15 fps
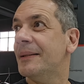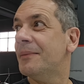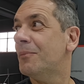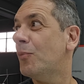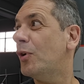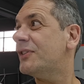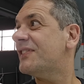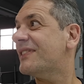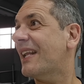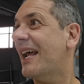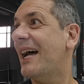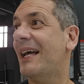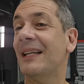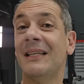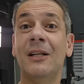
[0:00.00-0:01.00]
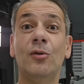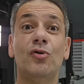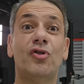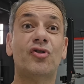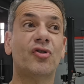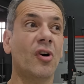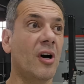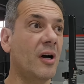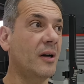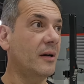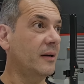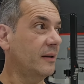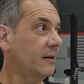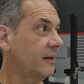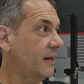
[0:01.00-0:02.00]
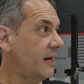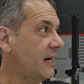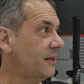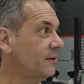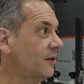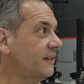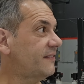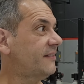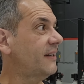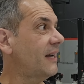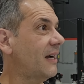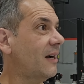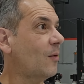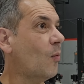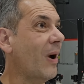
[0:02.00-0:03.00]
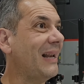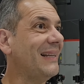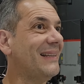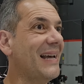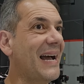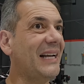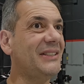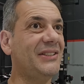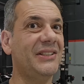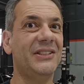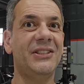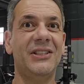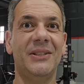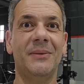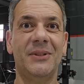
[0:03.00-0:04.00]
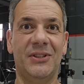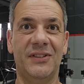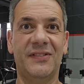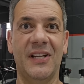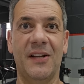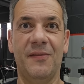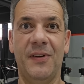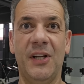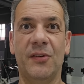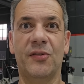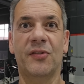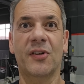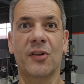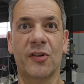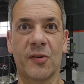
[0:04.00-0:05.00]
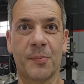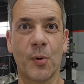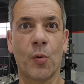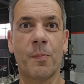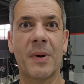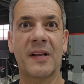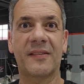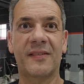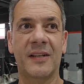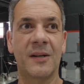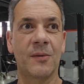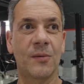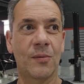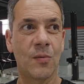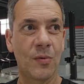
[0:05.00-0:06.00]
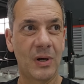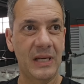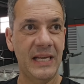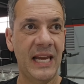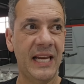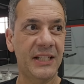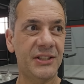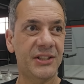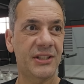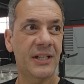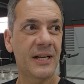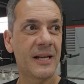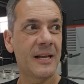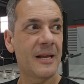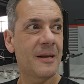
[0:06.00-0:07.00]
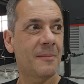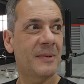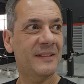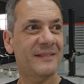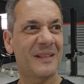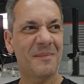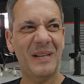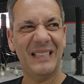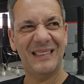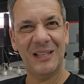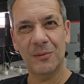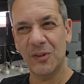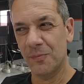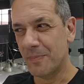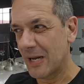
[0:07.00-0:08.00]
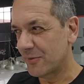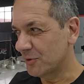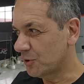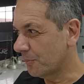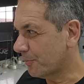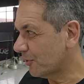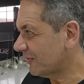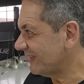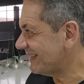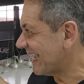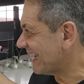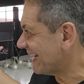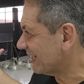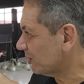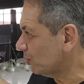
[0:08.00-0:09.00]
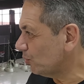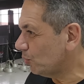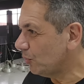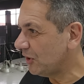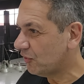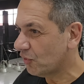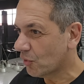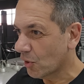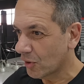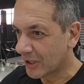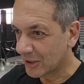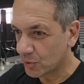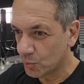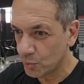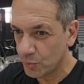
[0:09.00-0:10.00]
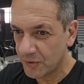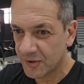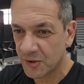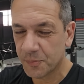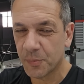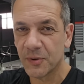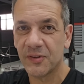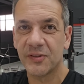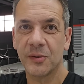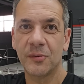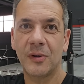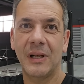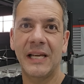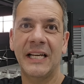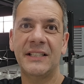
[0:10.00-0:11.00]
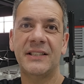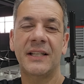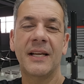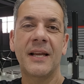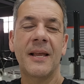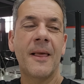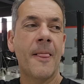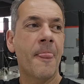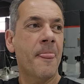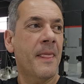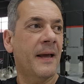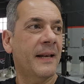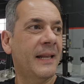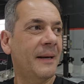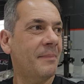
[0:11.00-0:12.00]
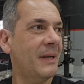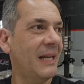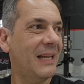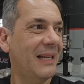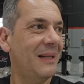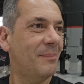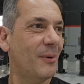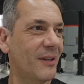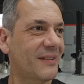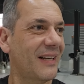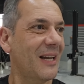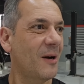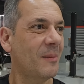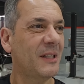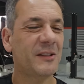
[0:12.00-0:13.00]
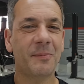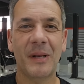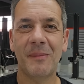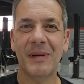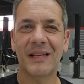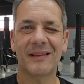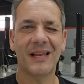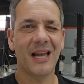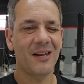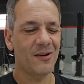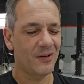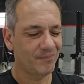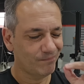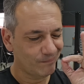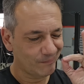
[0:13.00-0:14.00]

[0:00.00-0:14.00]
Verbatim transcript: mostrar não só a nossa qualidade de, de serviços, a nossa preocupação com o cliente, mas também ter um espaço onde eu possa integrar tudo isso e colocar tudo isso à disposição do cliente, né, para que ele possa realmente experimentar aí, ó,